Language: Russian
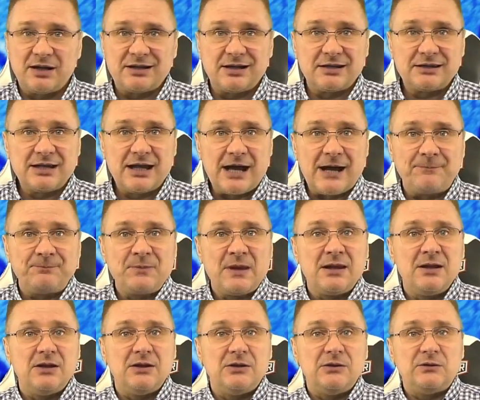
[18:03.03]
на
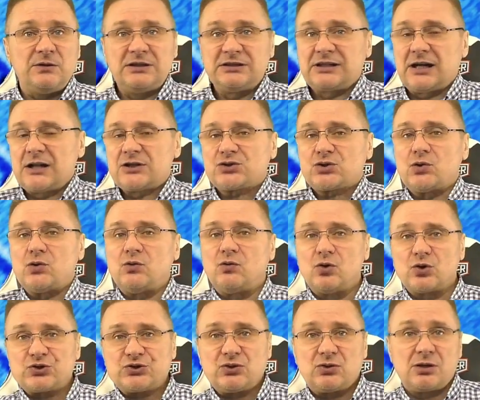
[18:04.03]
фильтрацию
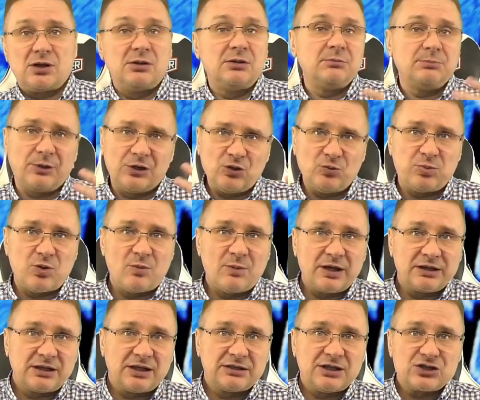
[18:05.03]
воздуха, по-любому
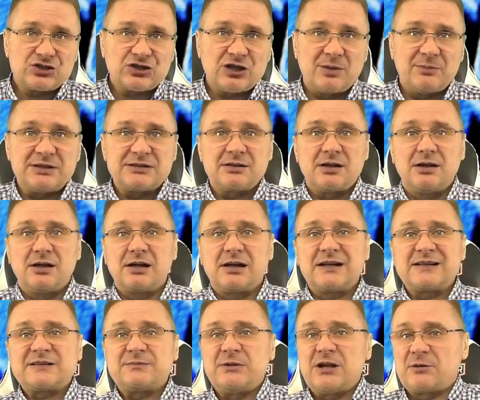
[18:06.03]
она должна быть,
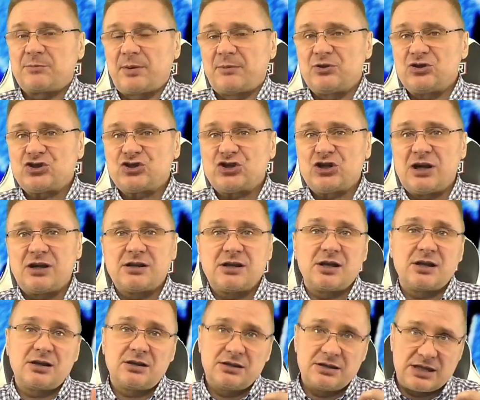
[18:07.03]
размер
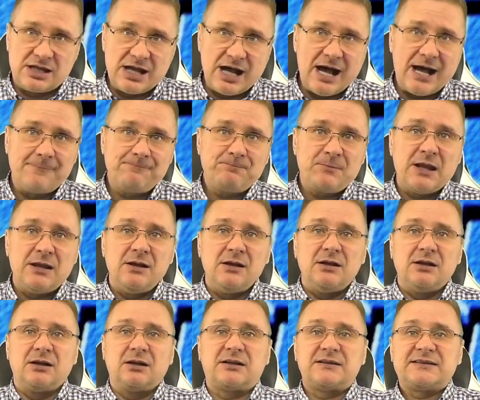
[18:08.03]
помещения, да,
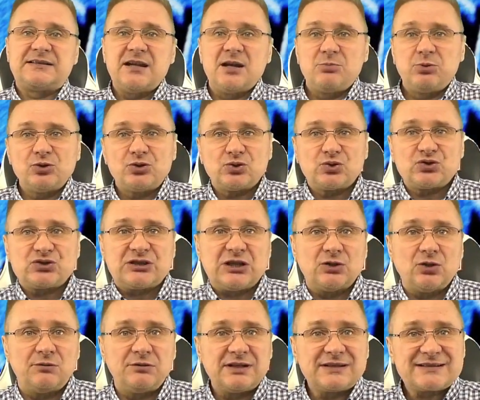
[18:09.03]
где будет
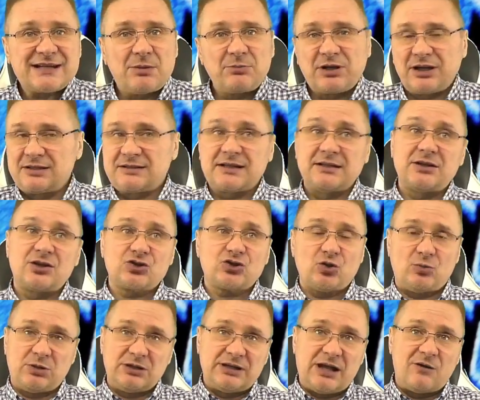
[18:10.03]
установлен сам кондиционер,
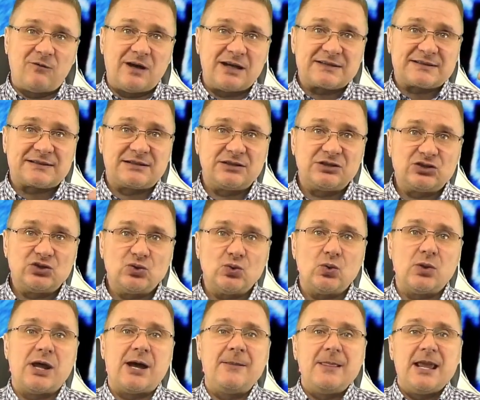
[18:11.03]
чтобы на вас не
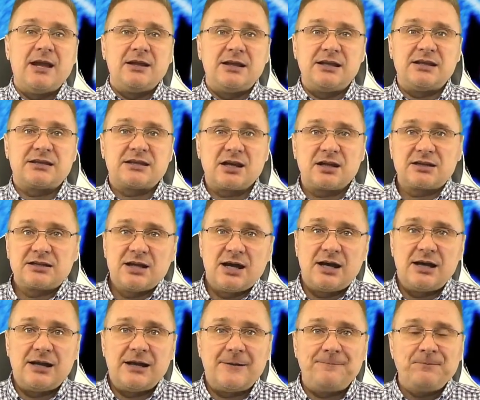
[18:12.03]
дуло и так
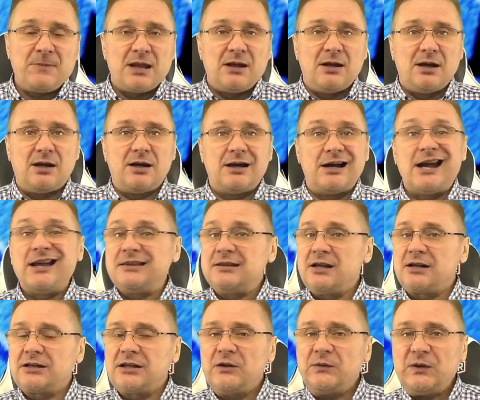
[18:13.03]
далее. А,
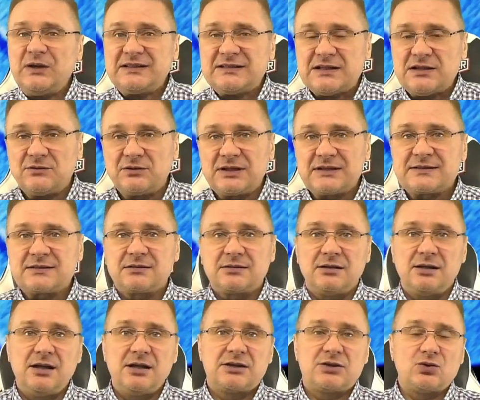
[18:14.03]
энергоэффективность –
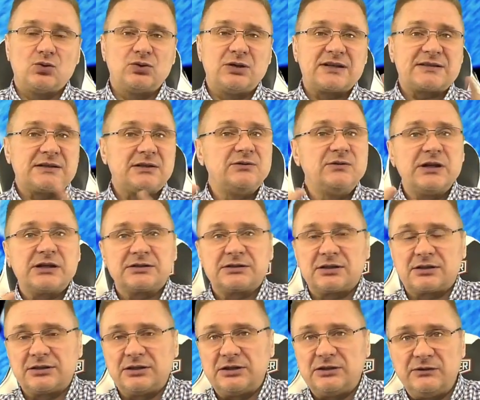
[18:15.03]
это у нас
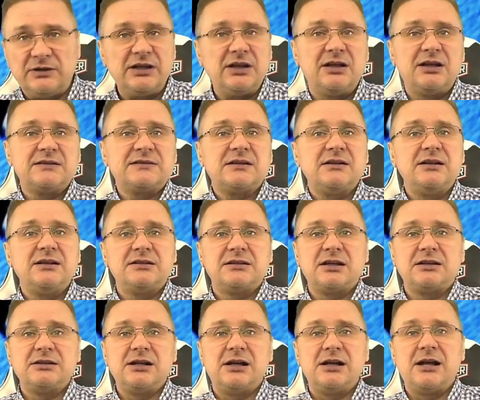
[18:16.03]
инверторные двигатели и
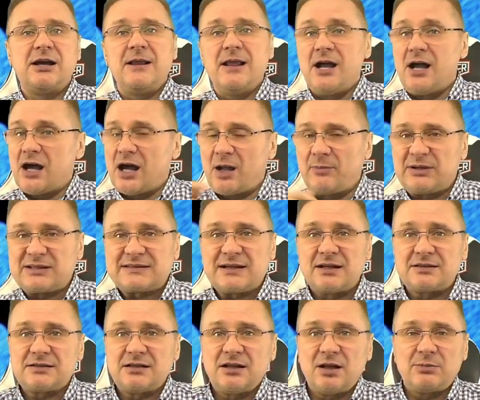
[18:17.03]
так далее.
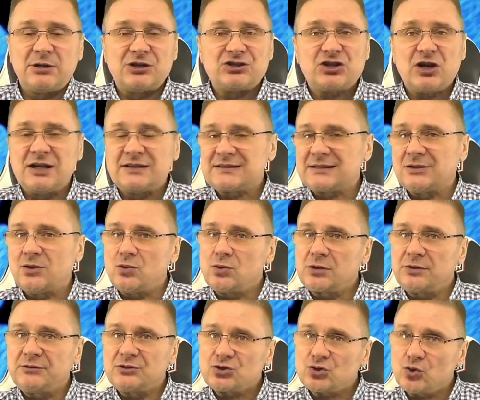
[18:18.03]
Обязательно обращайте на
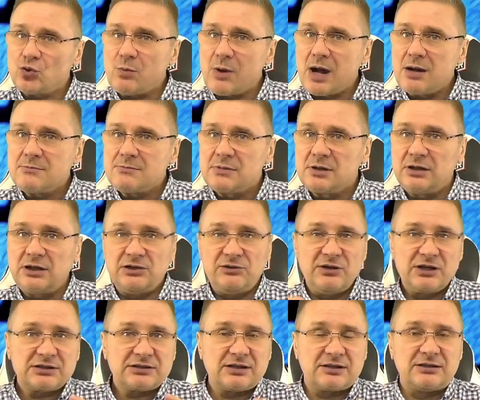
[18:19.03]
уровень шума.
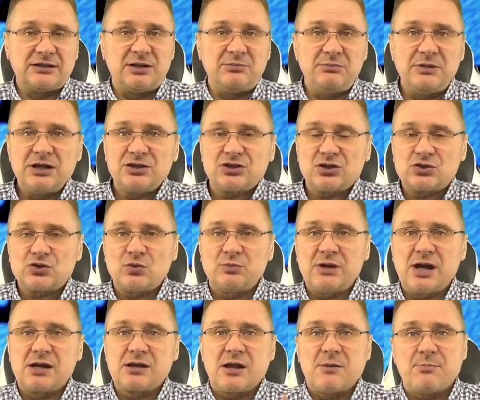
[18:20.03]
Инверторные меньше
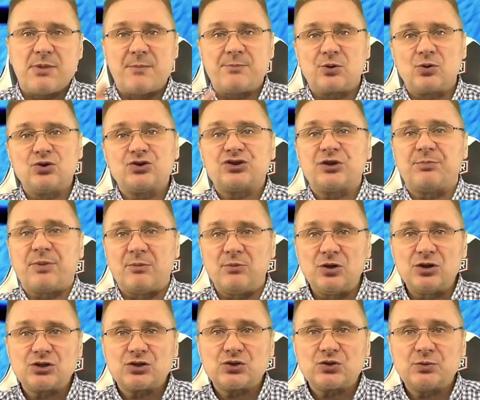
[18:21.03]
шумят, попроще,
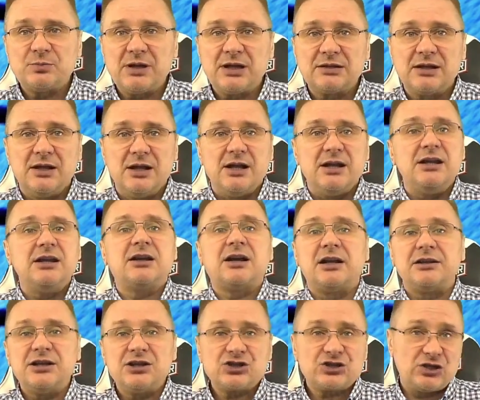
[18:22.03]
побольше шумят. И,
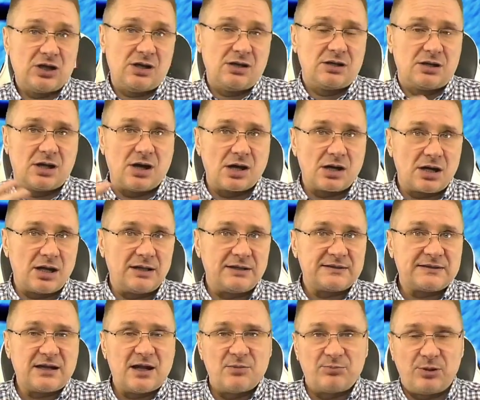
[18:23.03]
конечно,
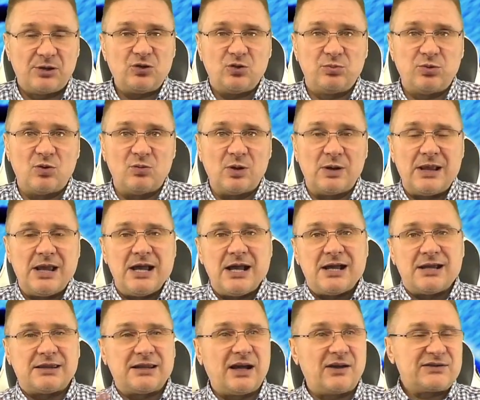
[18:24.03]
гарантия по-любому.
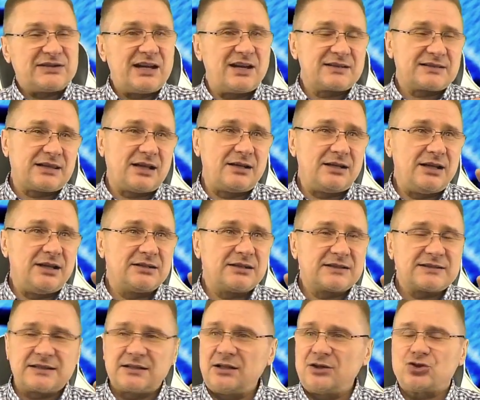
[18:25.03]
На все остальные,
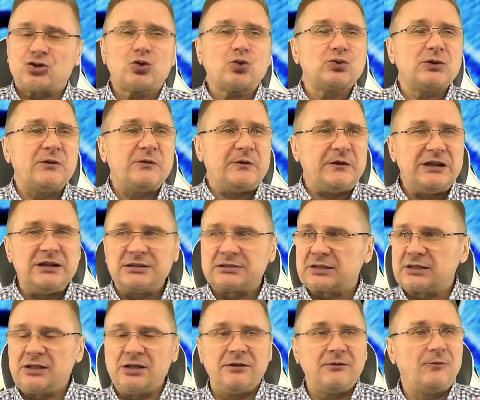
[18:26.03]
так сказать,
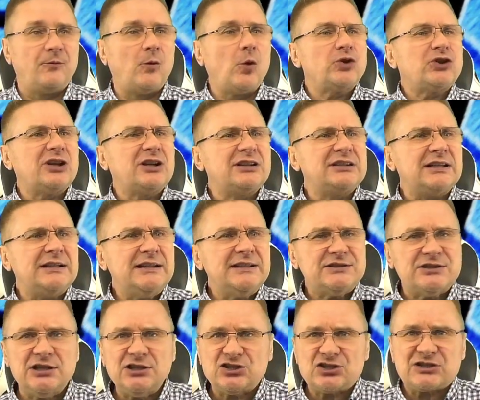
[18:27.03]
чудо-фильтры,
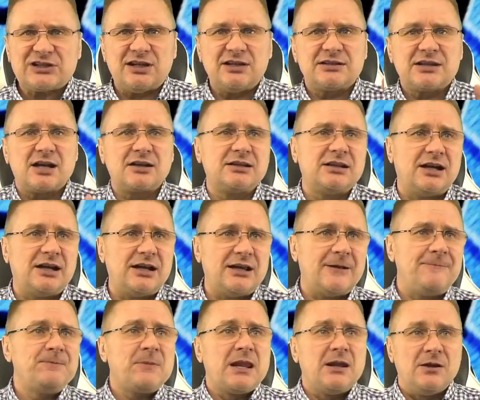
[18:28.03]
фотокаталитические и так
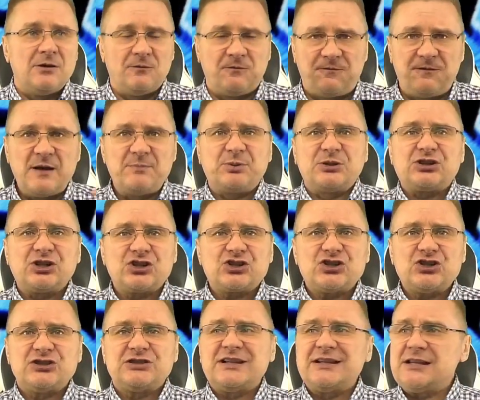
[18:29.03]
далее, вы
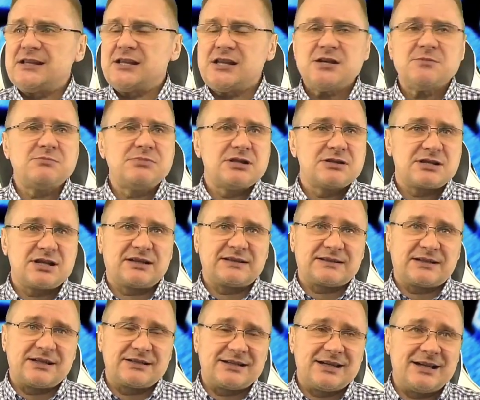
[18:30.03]
выпотрошите им, так
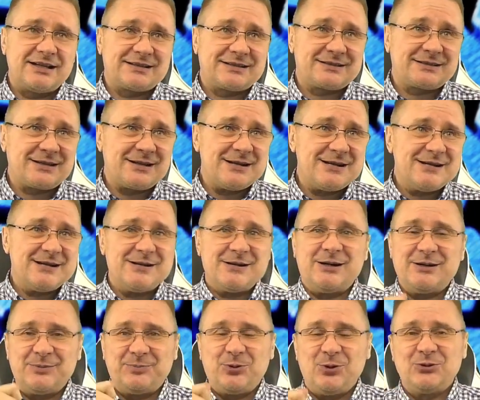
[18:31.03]
сказать,
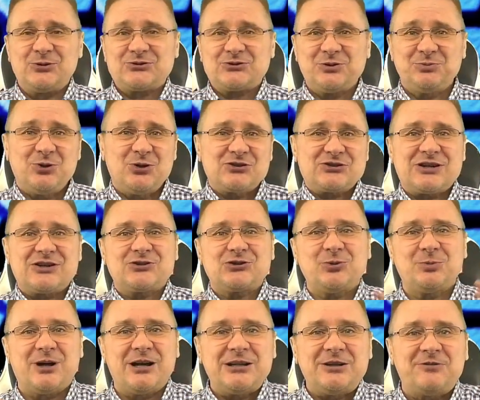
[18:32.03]
э, полностью мозги,
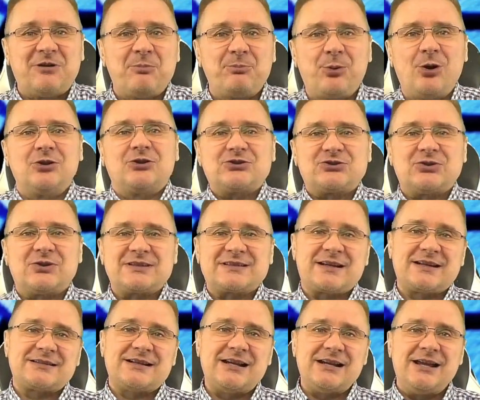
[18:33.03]
чтобы они вам полностью
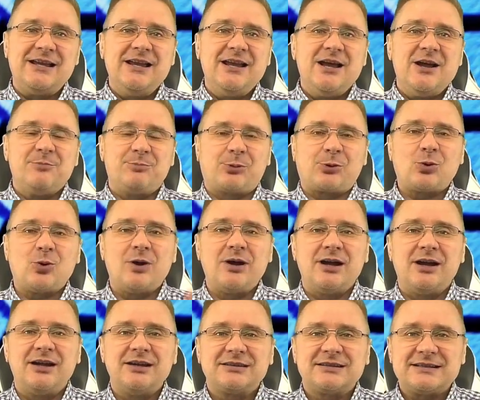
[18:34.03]
рассказали про
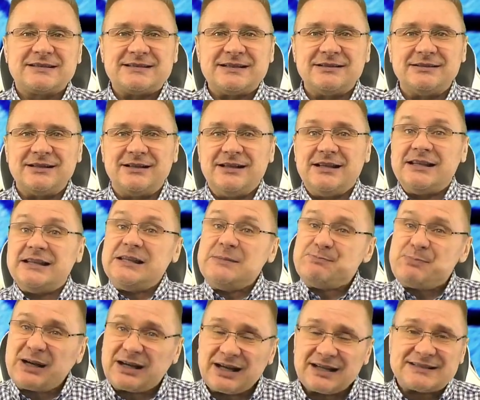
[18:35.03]
это дело и
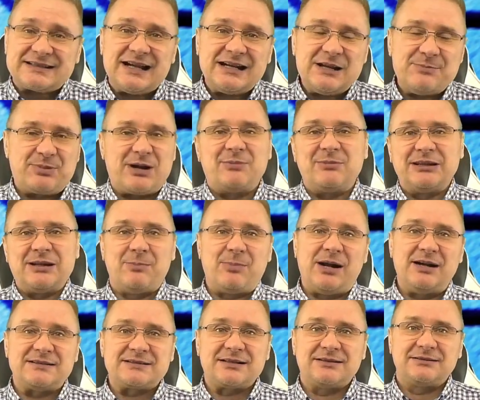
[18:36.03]
показали прямо на
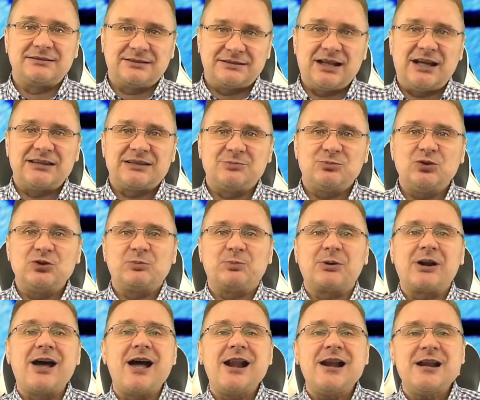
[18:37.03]
пальцах. Тогда это будет
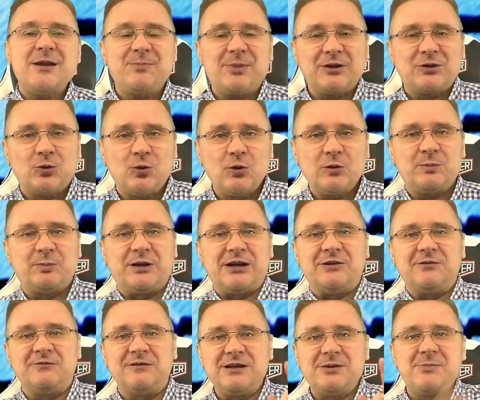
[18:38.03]
правильный подход при
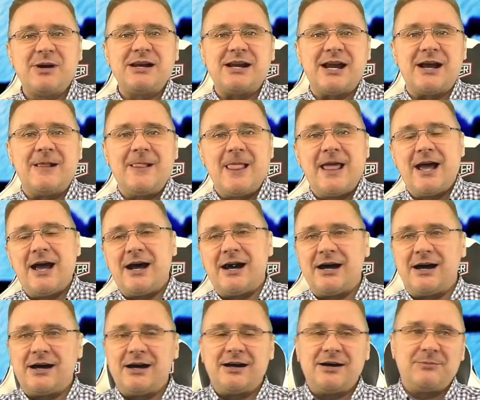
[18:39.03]
выборе
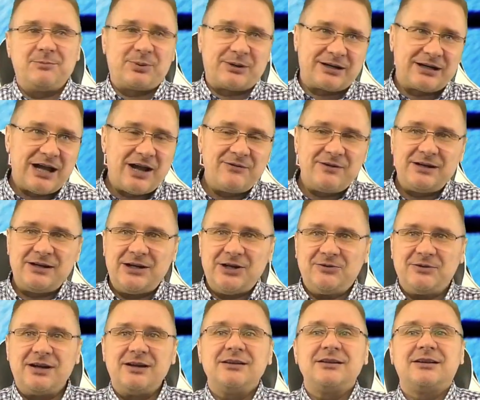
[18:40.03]
а,
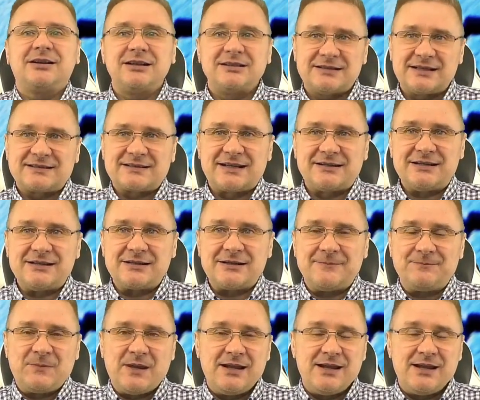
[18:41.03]
правильного кондиционера.